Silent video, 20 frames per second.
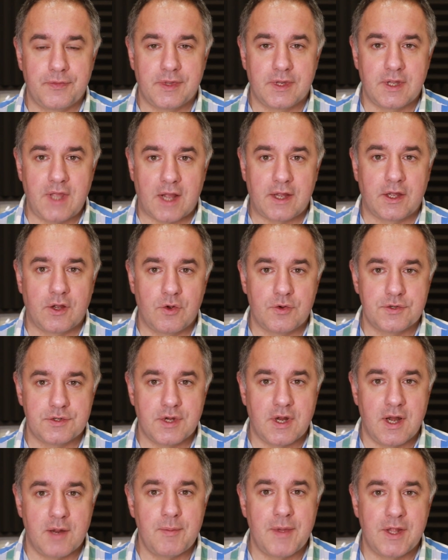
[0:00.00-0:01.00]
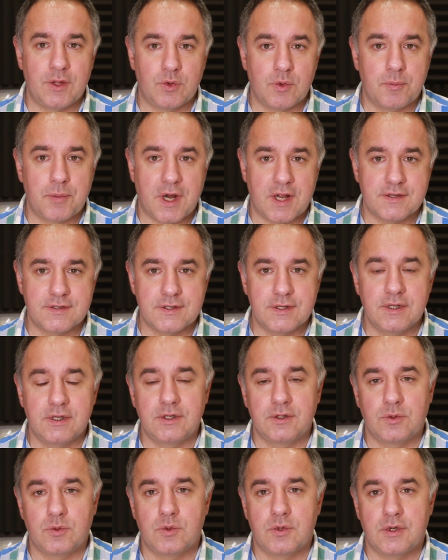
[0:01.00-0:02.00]
jakiegoś elementu prasy,
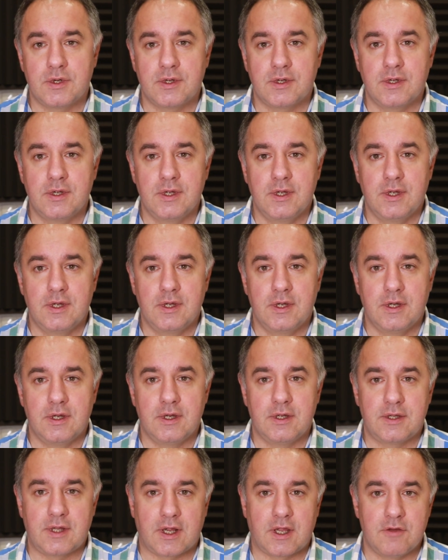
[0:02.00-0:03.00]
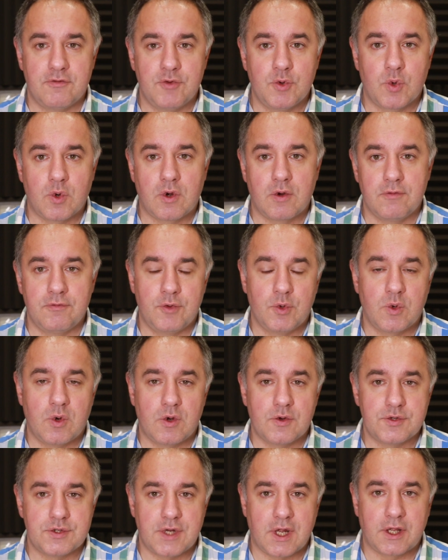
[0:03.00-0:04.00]
który taki wiór,
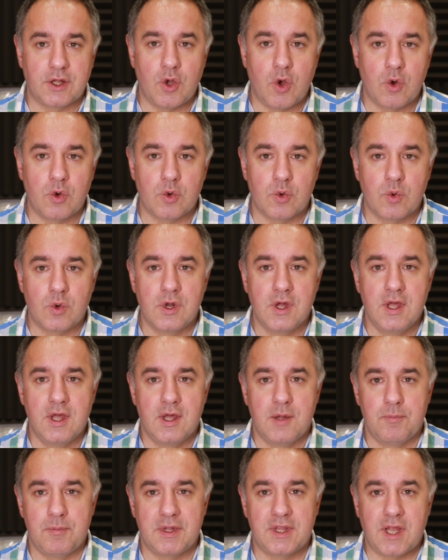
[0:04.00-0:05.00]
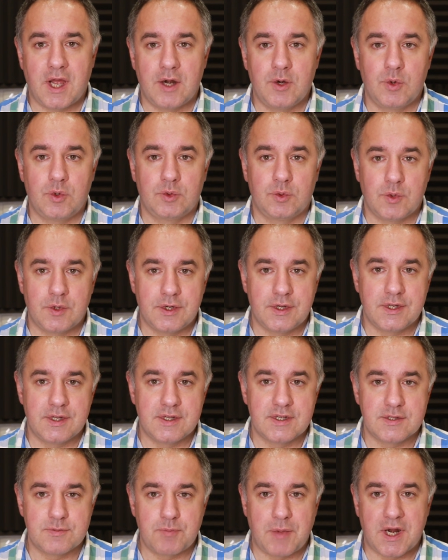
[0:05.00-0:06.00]
wióro czy taki okruch metalu,
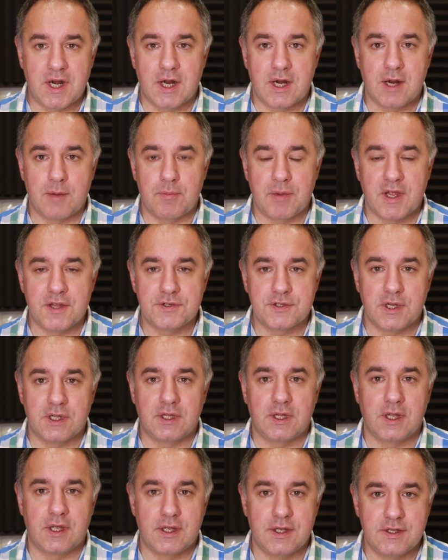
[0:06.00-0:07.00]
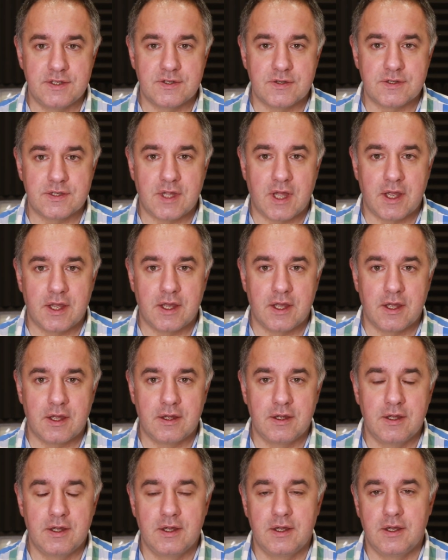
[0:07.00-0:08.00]
który spada na planszetę i zostaje